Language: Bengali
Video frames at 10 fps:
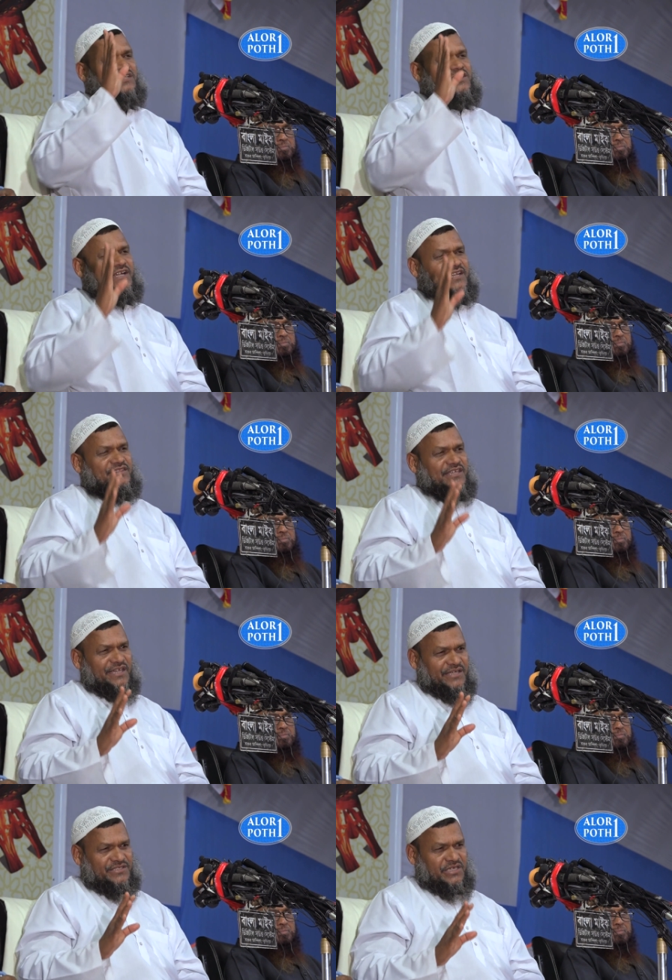কাছে এটা
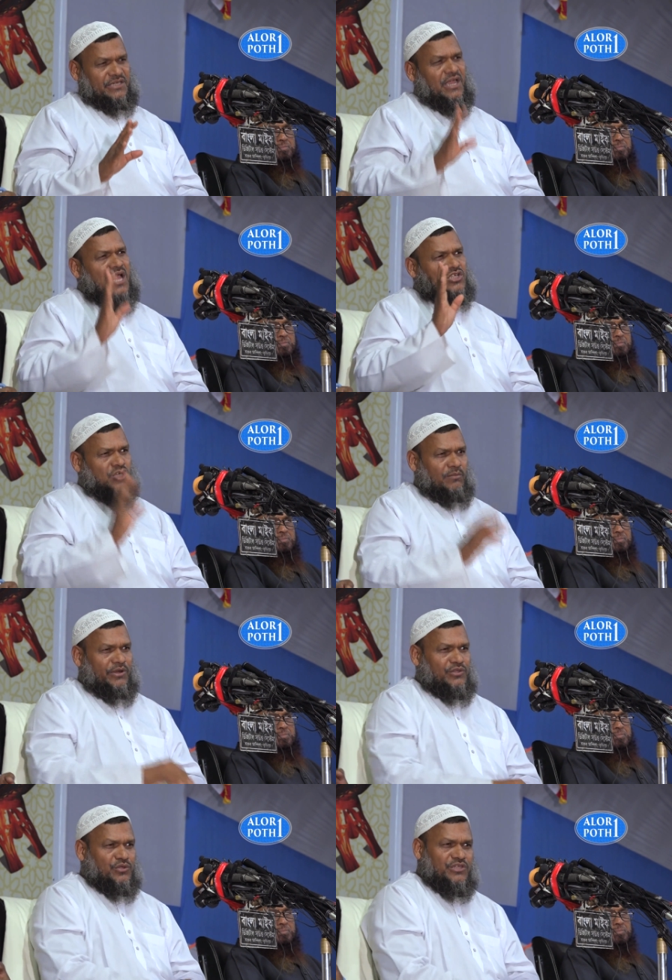দিয়ে গেছি
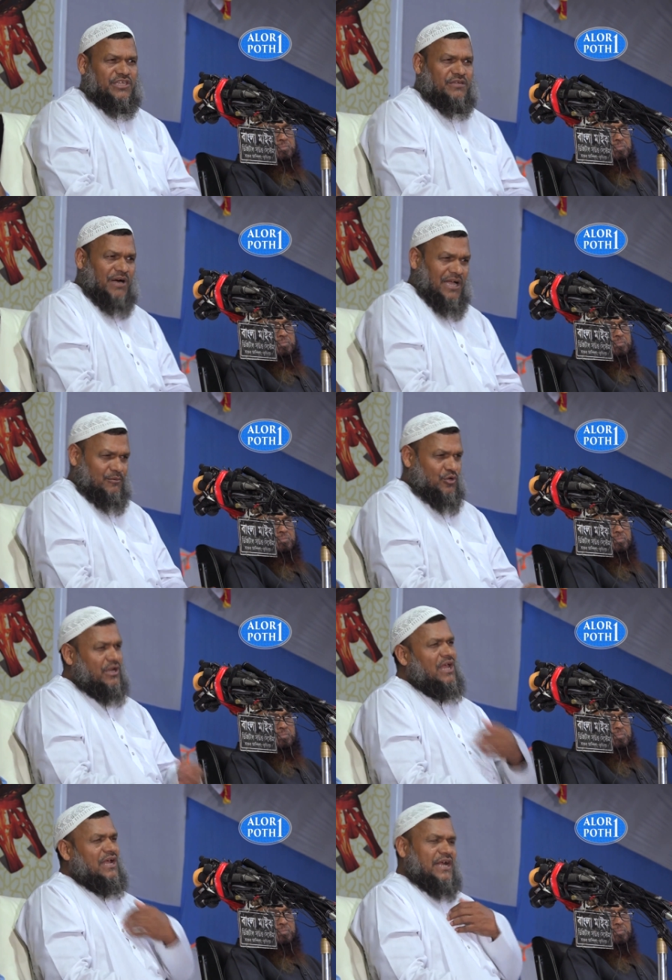সম্মানিত দিনী ভাই বোন
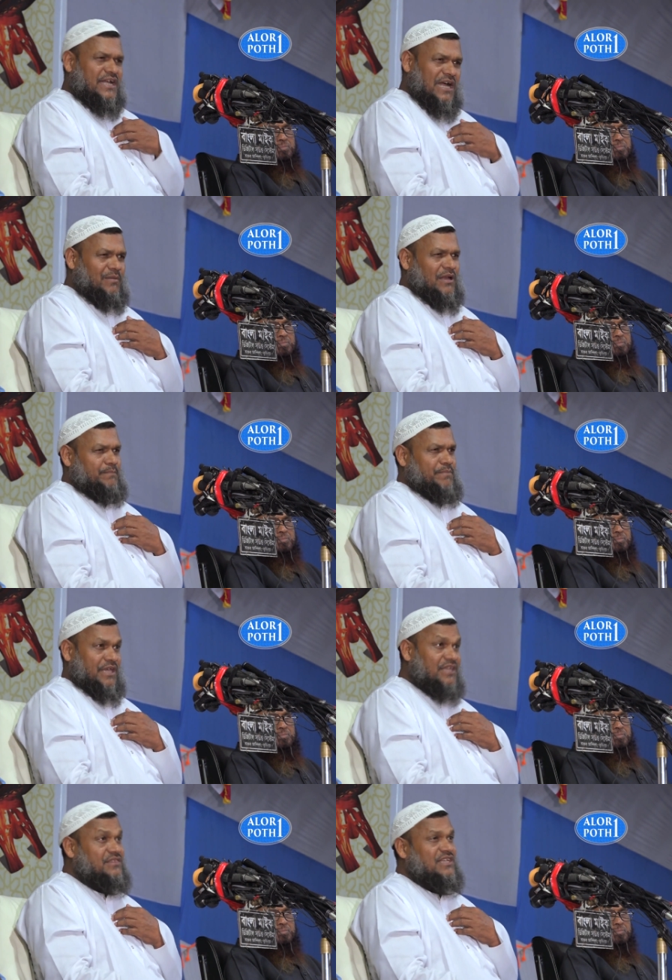এটা আমার
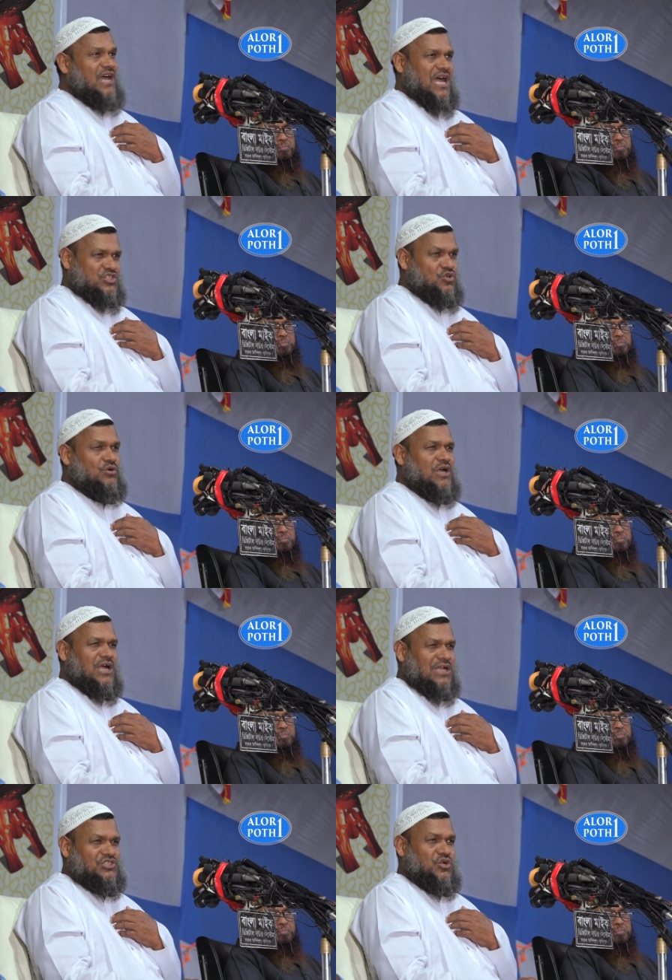ভীতি আশঙ্কা
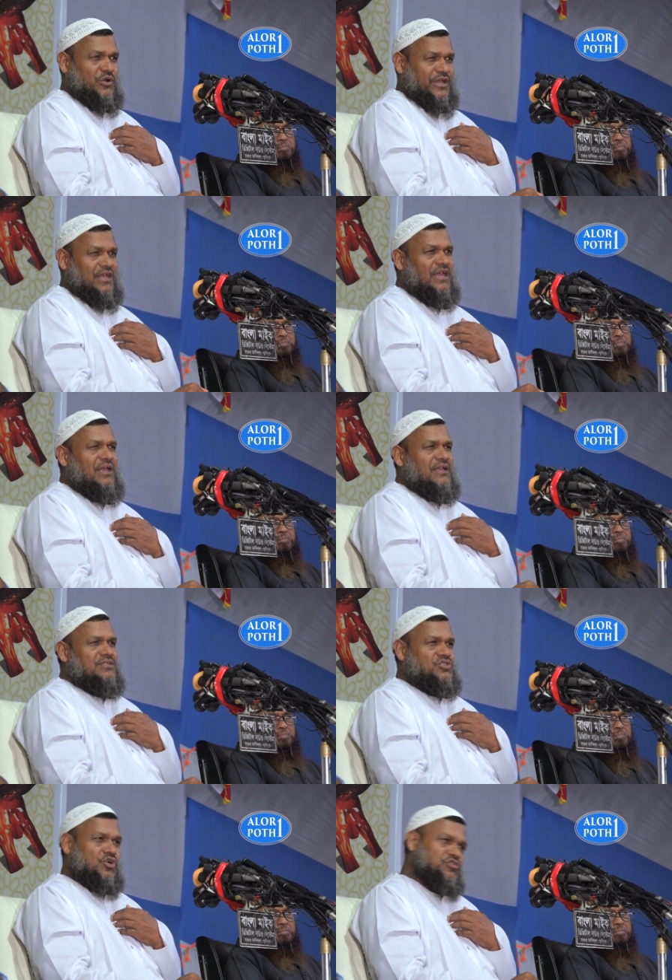কাজ করে
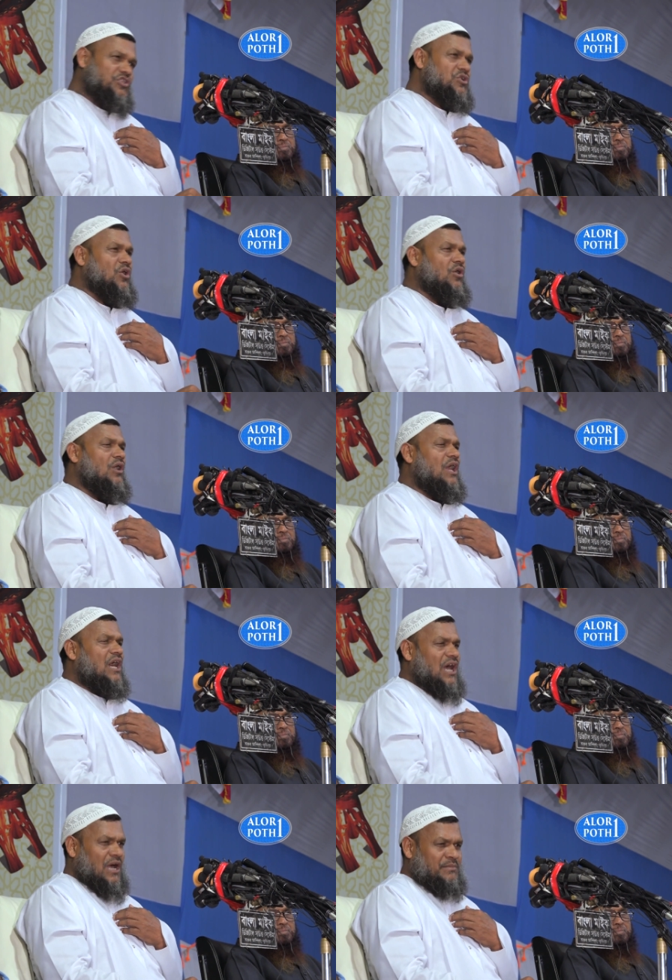যদিও
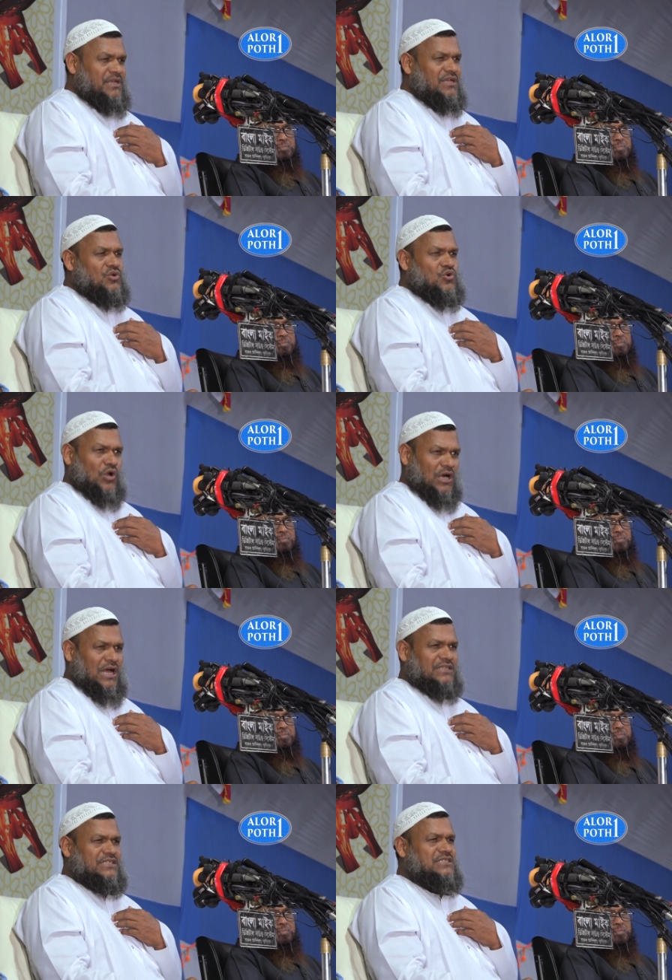আমি কোরআন
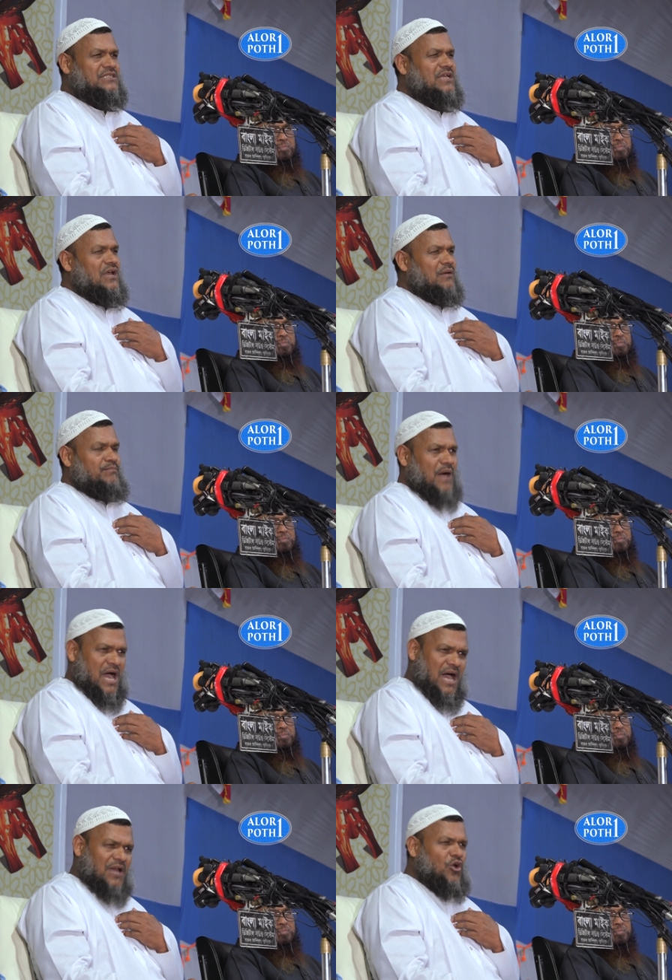হাদিস
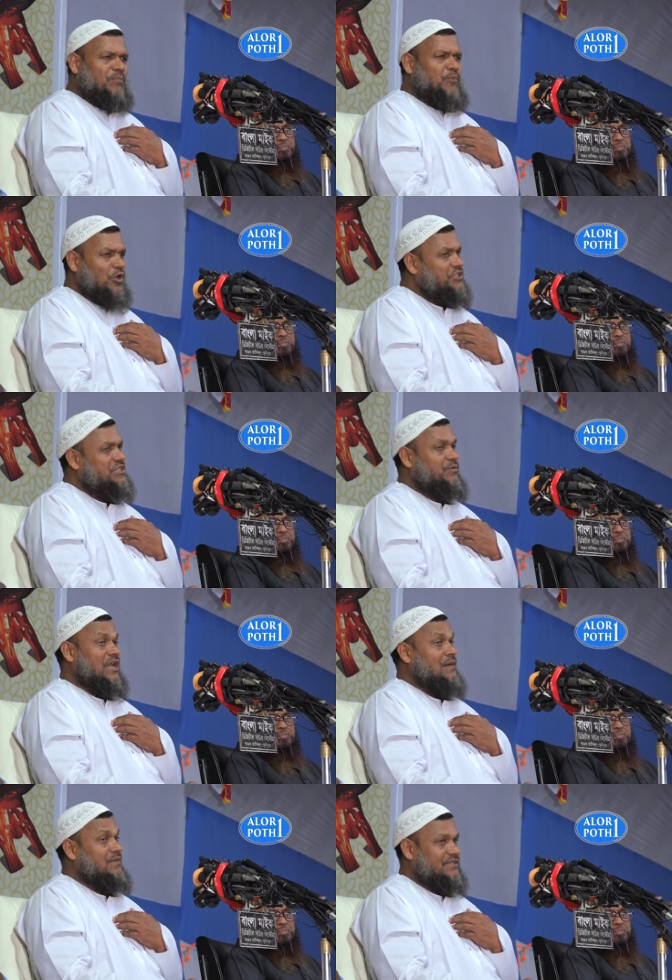ভালো বলছি
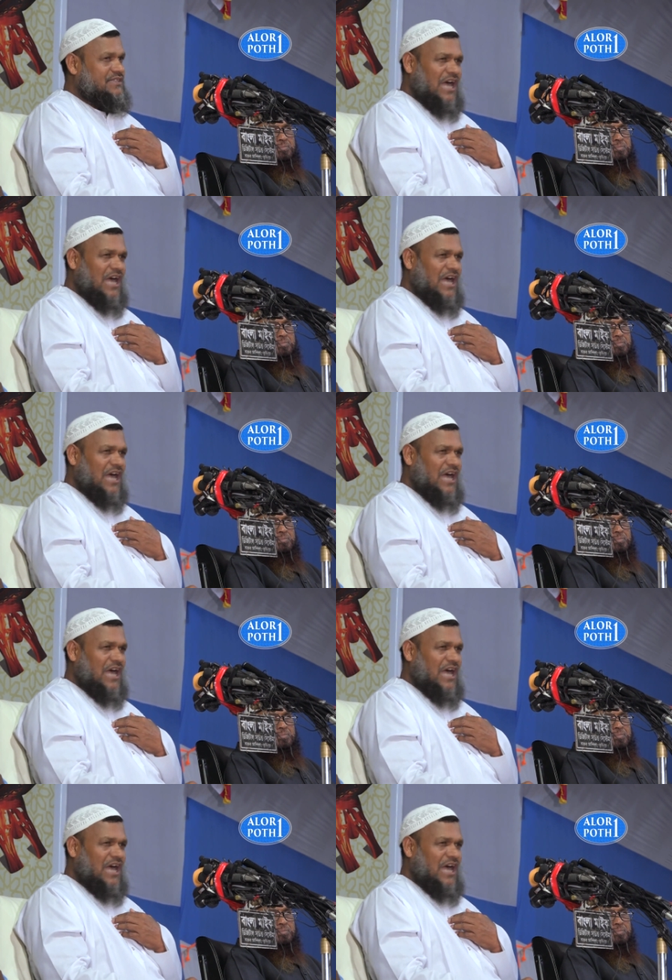বলে আমার